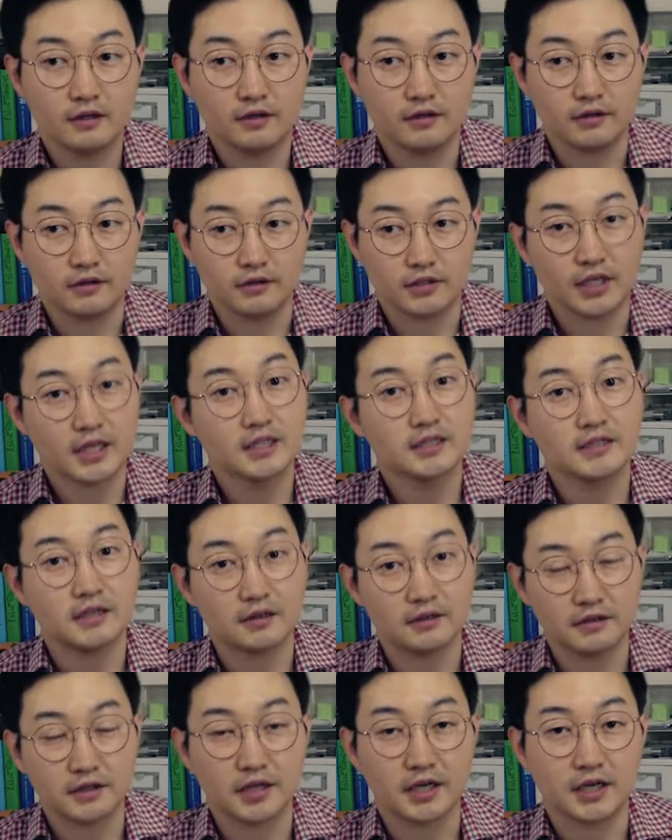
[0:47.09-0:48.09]
어, 살인
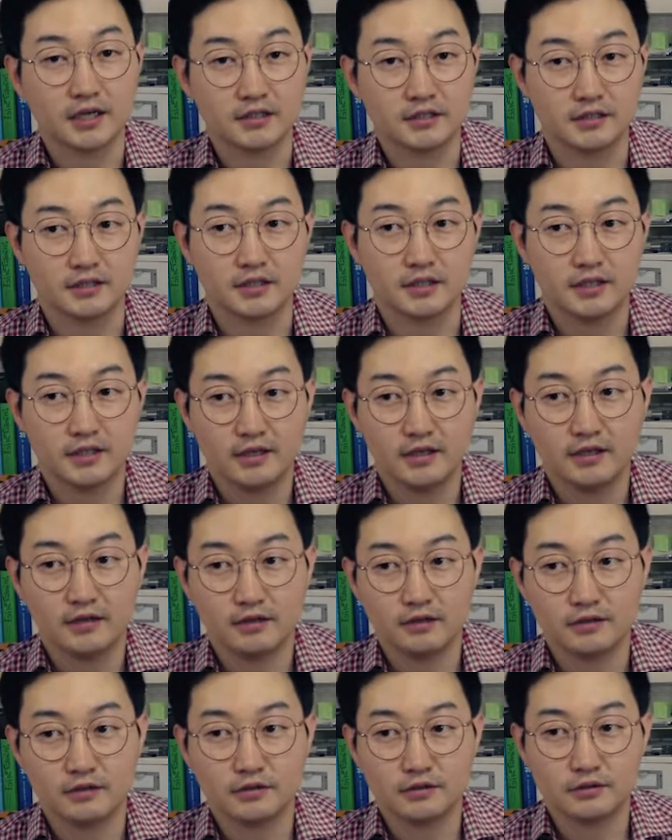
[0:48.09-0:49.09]
사건에까지
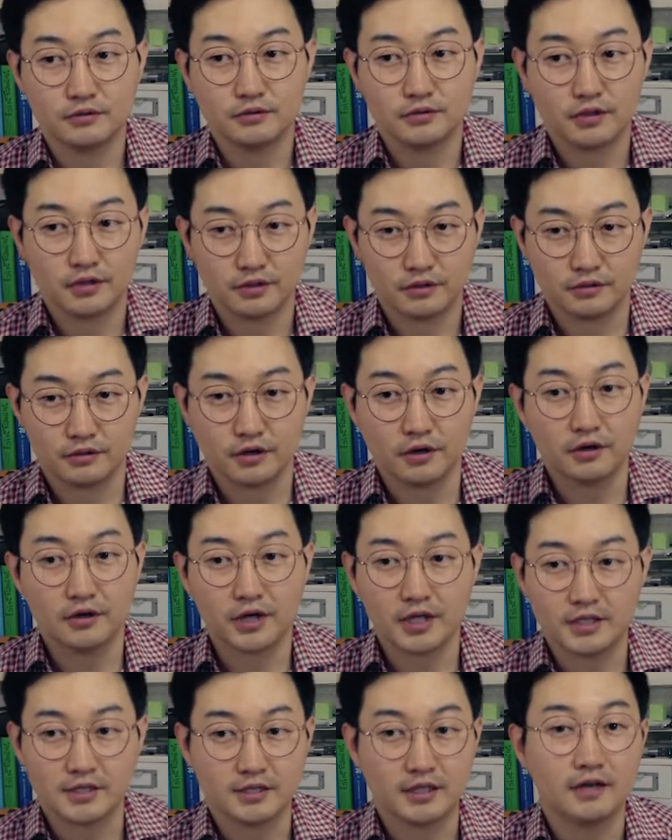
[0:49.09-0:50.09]
얽히고 설키고 여러
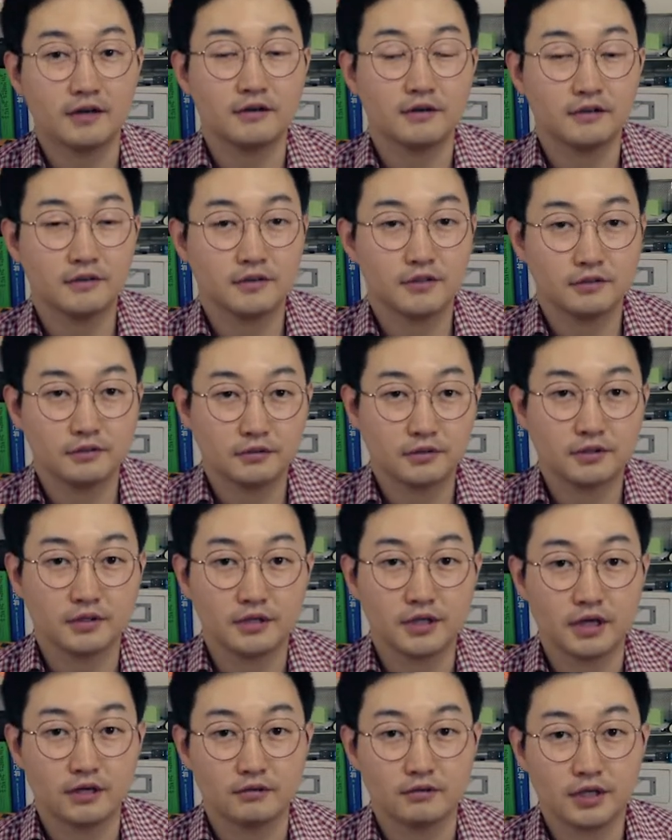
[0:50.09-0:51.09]
가지 사건도
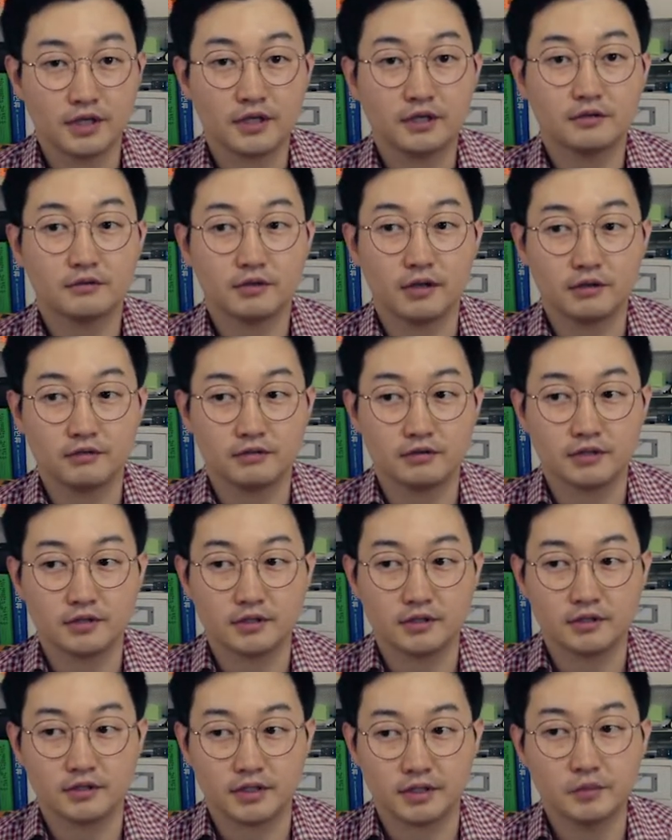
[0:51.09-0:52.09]
일어나고 해결되고
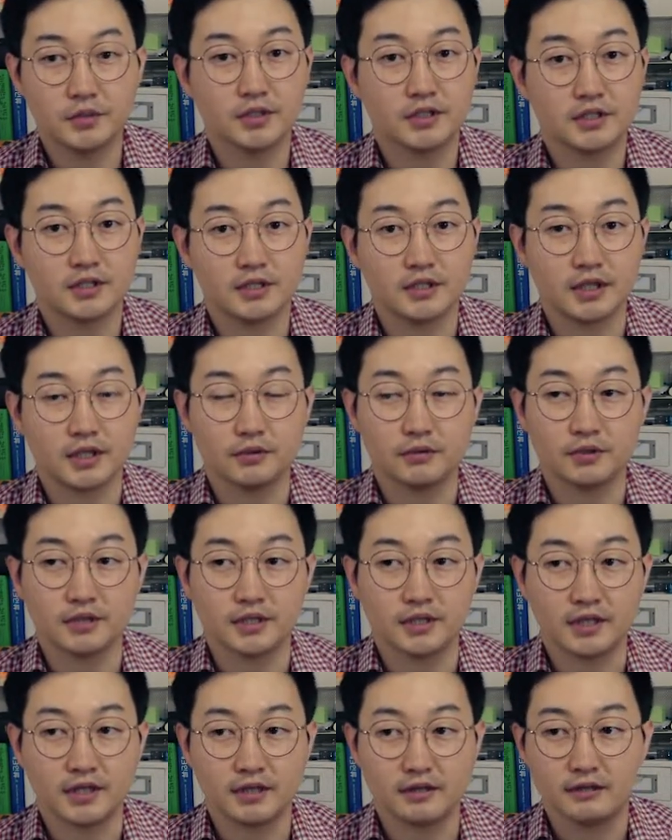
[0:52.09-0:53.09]
그런 재밌는
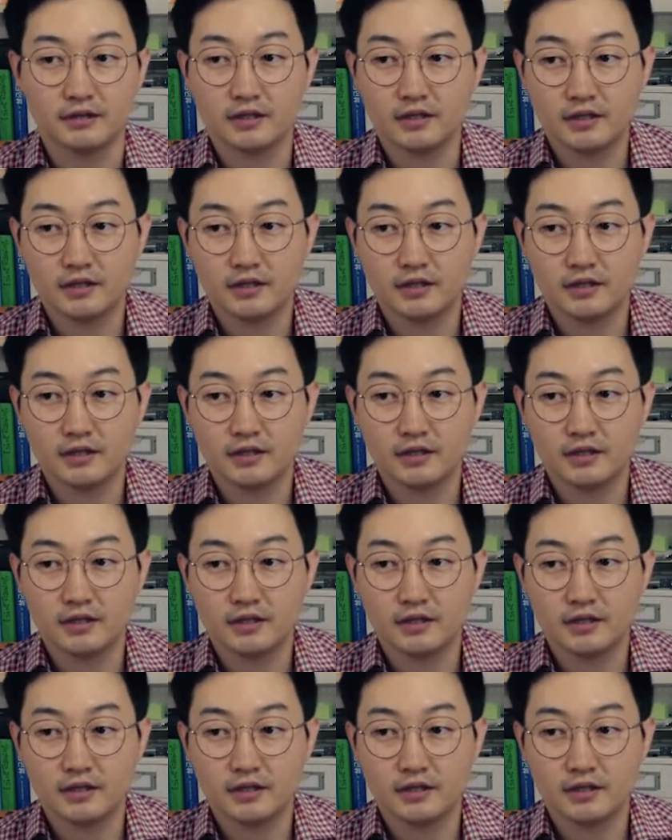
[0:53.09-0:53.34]
내용인데요.